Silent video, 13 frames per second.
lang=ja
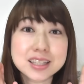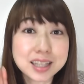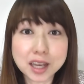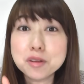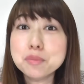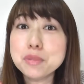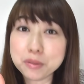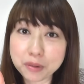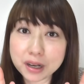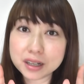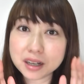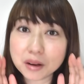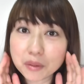たるみ
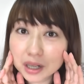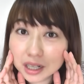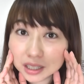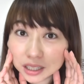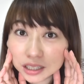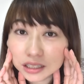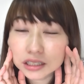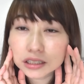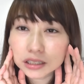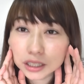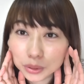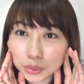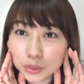は変わらないんで
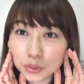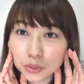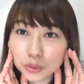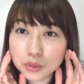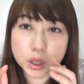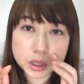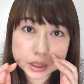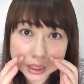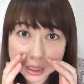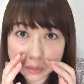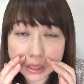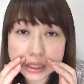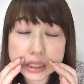すけど、
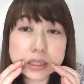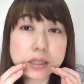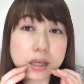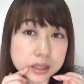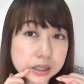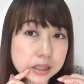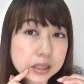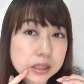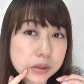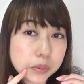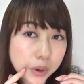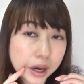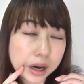シワ自体
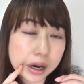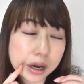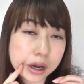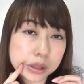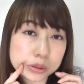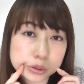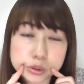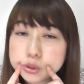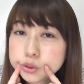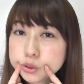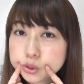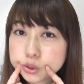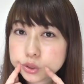は薄
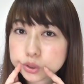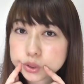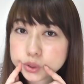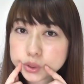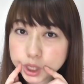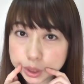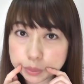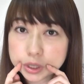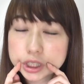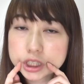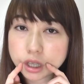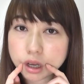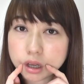くなりま
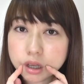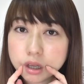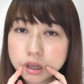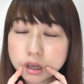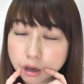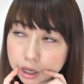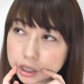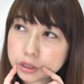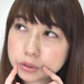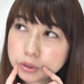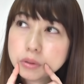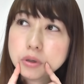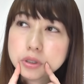した。はい、
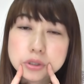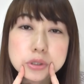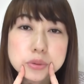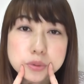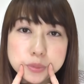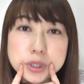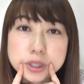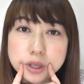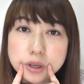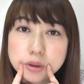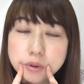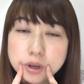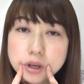それは私を見
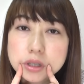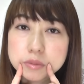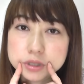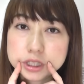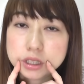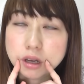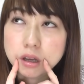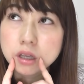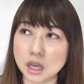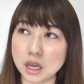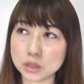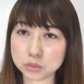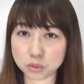て分かりました。
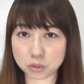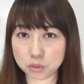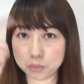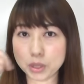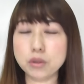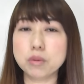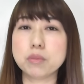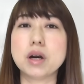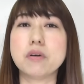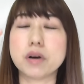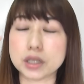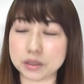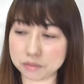あと目の周り
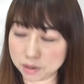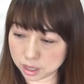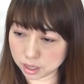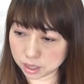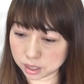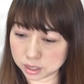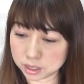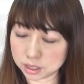は